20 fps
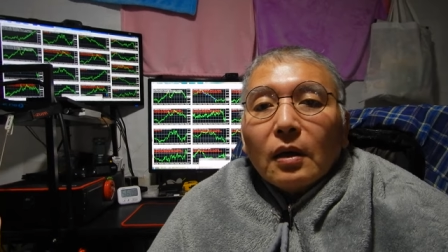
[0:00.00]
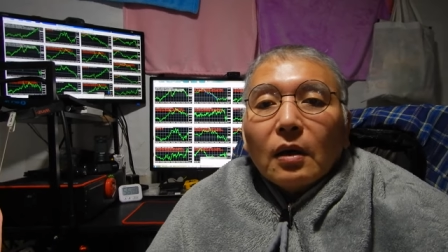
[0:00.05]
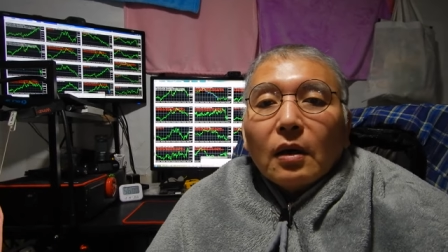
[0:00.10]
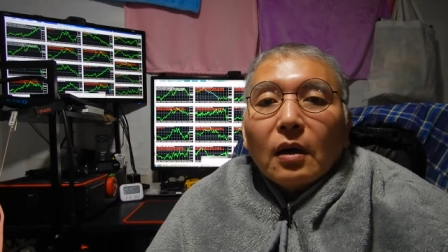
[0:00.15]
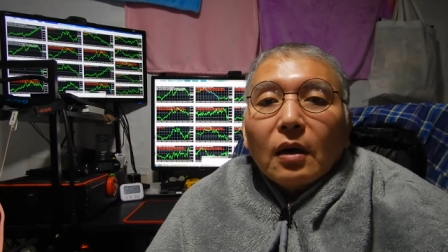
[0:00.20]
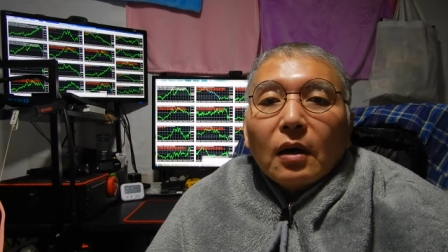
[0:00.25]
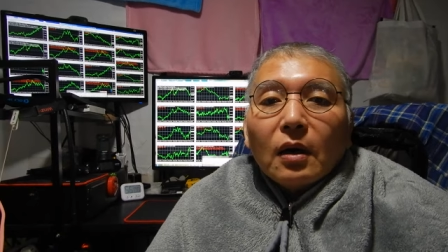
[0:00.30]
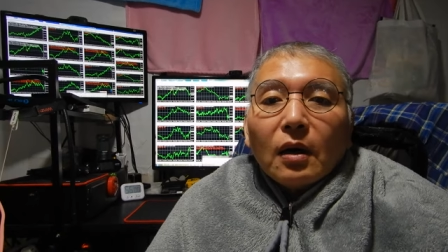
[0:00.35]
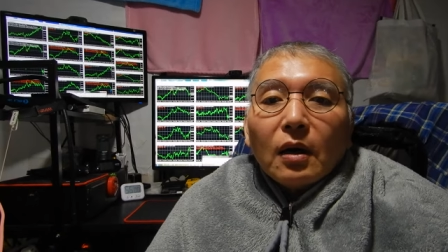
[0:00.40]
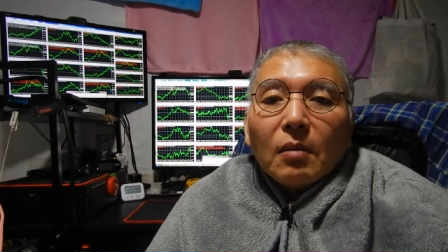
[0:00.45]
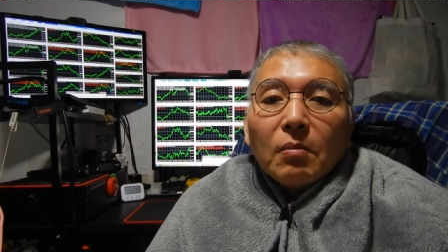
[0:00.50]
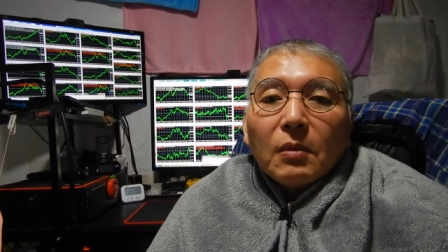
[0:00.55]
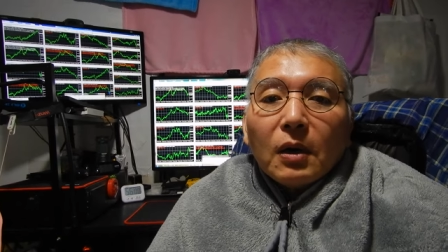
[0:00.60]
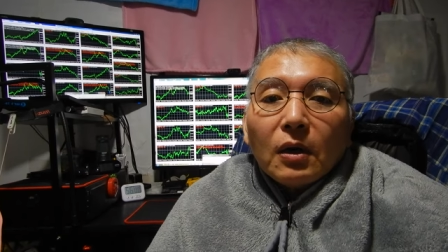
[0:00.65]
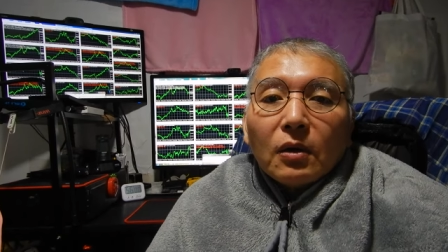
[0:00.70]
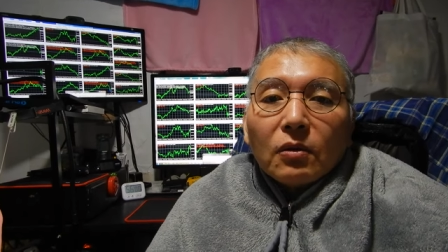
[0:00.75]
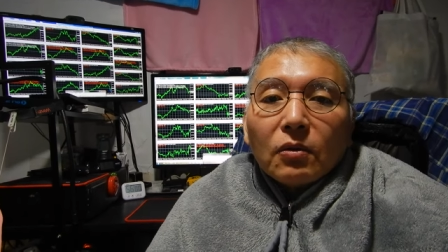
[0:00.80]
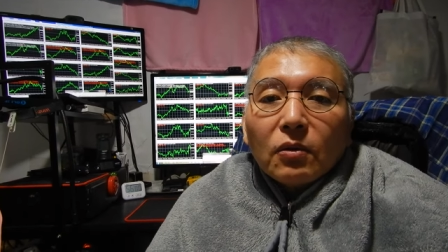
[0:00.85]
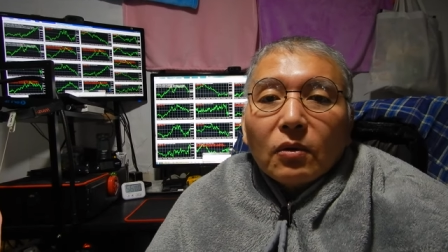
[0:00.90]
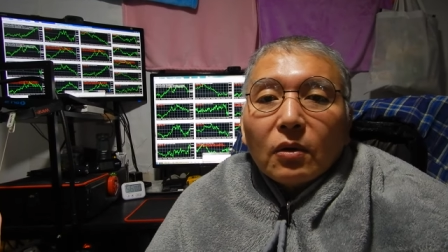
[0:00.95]
あ
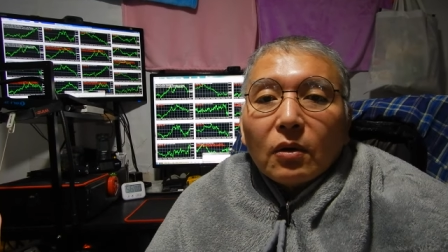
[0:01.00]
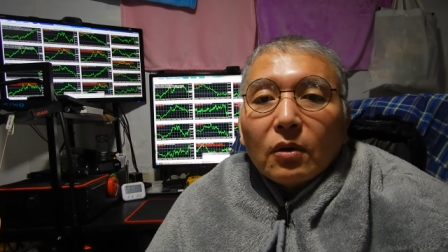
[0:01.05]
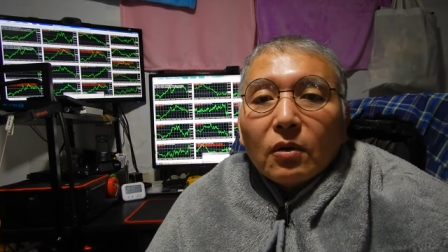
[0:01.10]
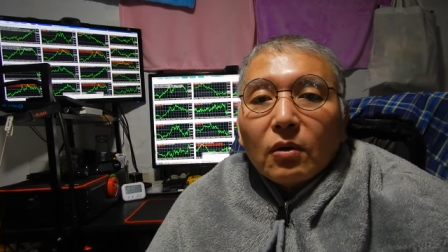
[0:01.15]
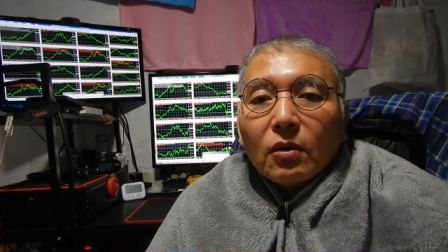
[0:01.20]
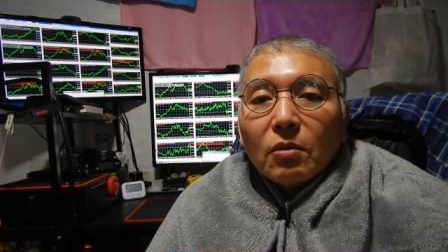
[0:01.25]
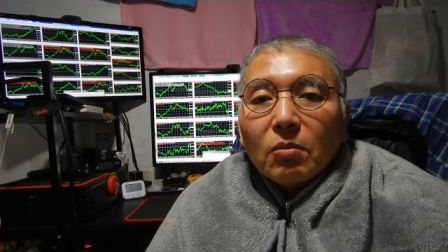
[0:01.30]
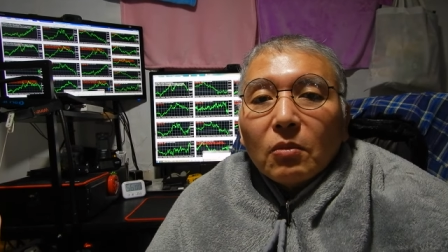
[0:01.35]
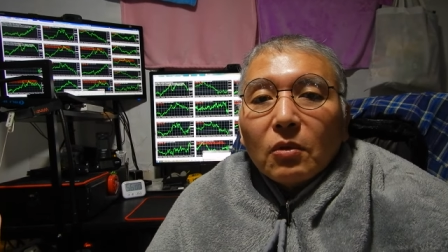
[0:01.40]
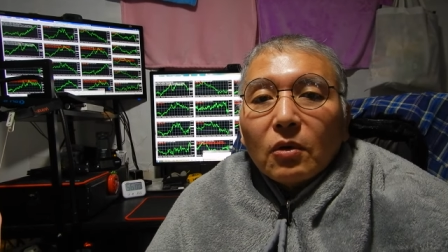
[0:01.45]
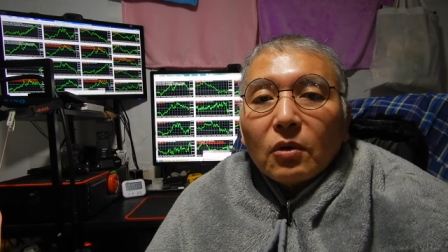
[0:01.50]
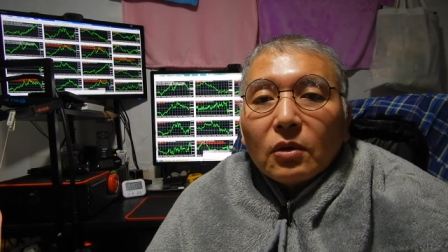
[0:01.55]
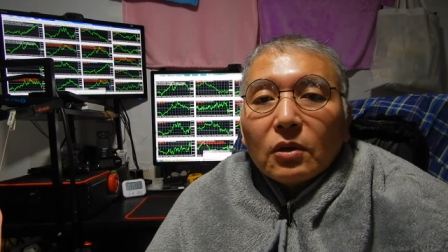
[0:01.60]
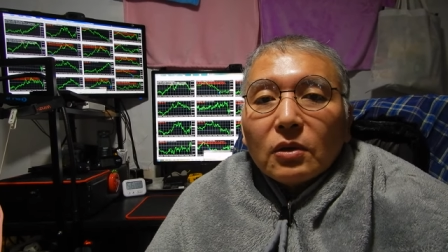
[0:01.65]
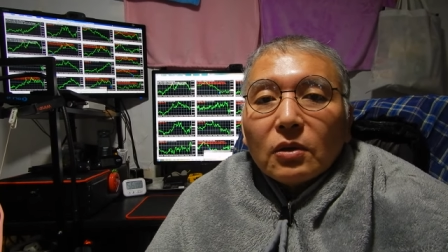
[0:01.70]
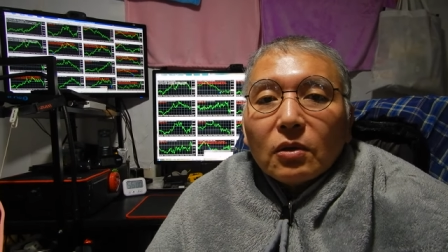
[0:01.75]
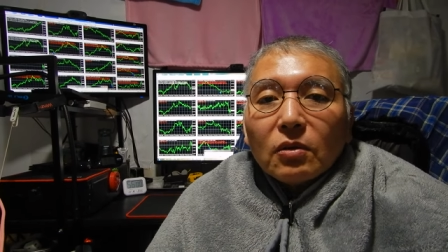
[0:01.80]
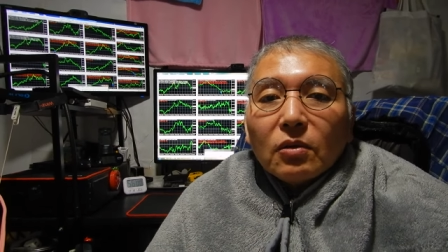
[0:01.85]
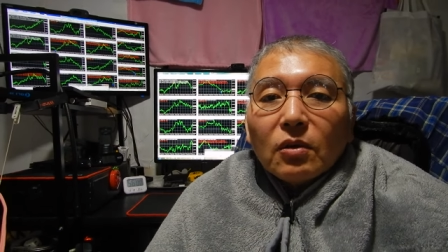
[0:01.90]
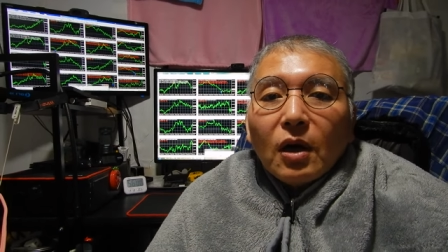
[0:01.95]
幕の本家の本物
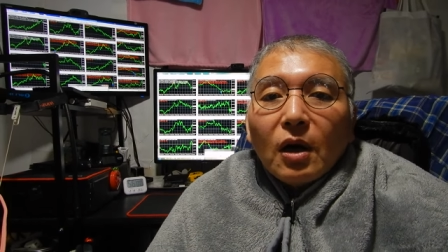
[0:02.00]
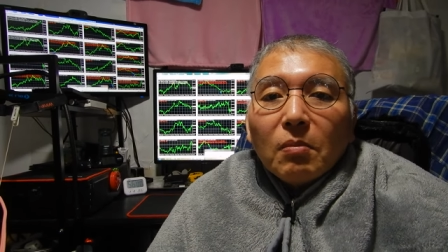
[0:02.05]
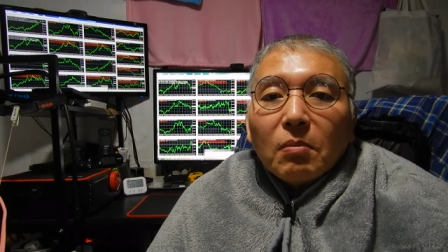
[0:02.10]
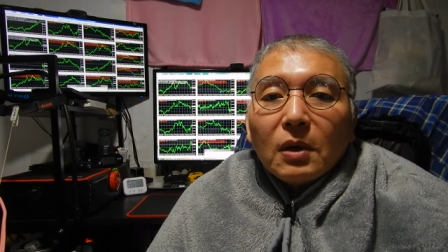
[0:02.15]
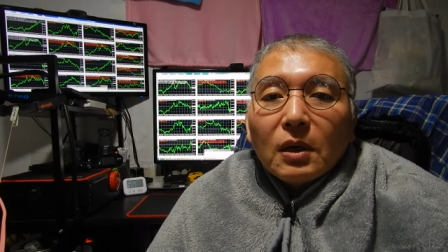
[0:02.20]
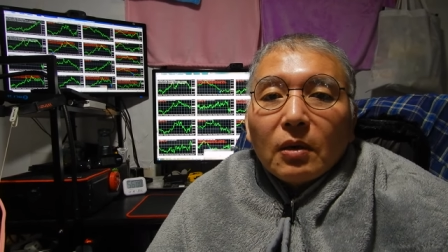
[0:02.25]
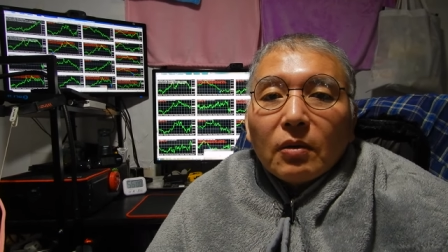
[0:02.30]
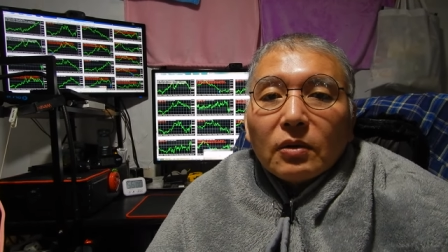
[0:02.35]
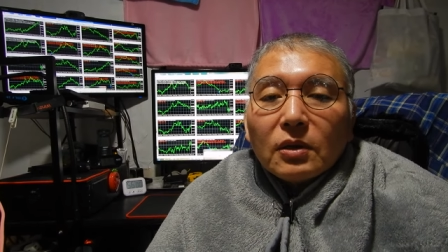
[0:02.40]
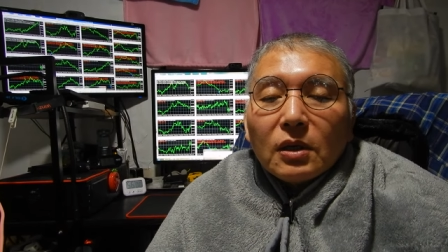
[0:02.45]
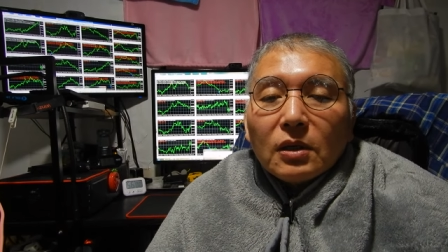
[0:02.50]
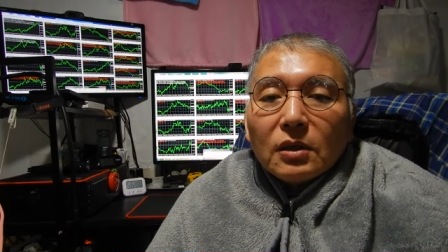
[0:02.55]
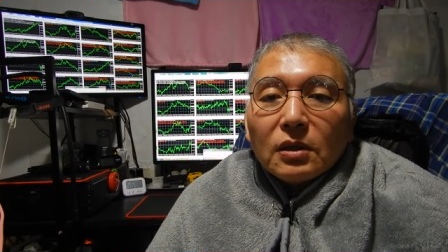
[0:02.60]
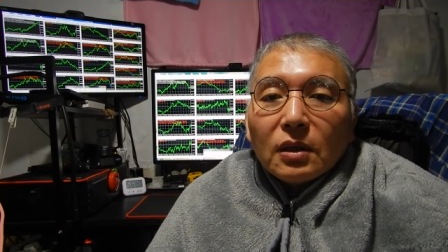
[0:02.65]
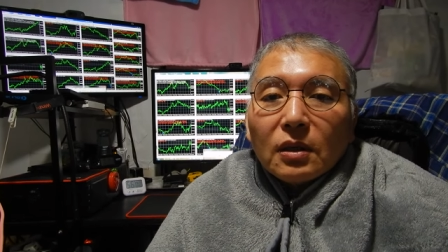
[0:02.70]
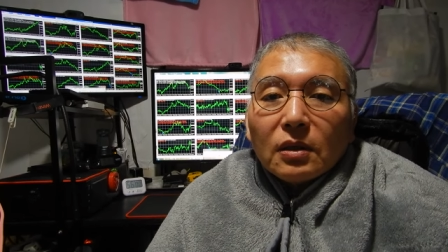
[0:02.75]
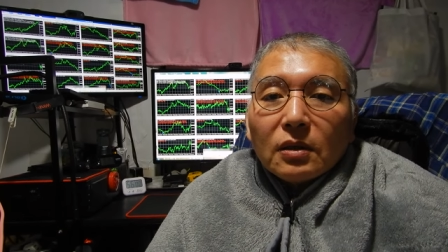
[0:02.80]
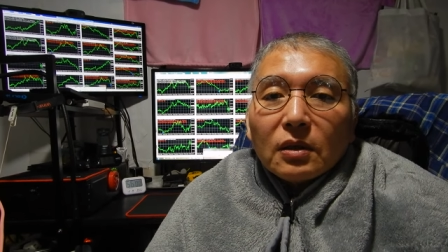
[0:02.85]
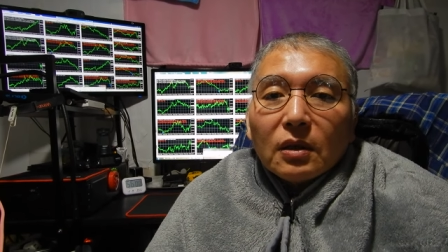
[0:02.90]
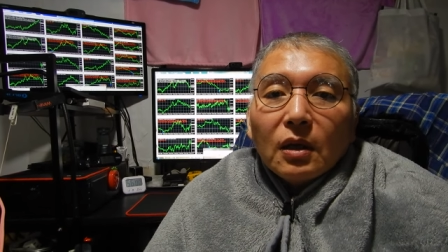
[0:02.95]
貴族の半枚王先
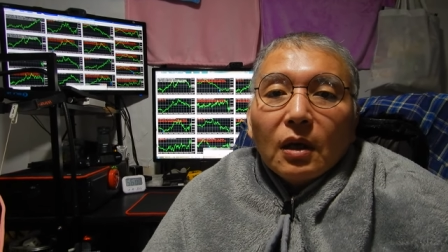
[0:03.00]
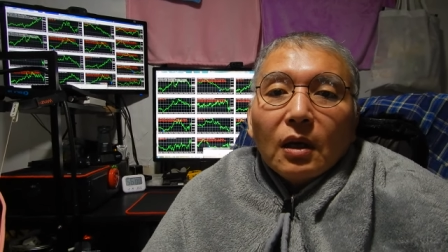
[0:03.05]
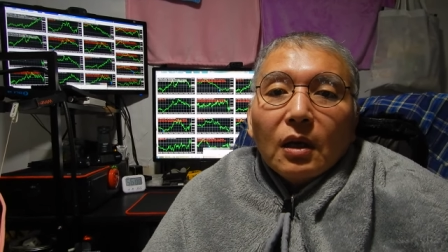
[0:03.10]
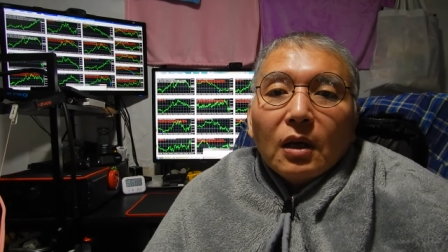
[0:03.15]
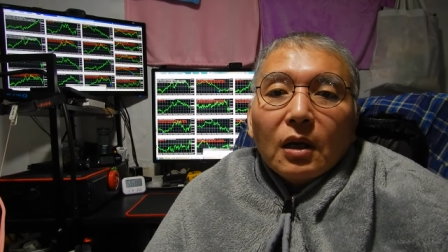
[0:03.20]
生です。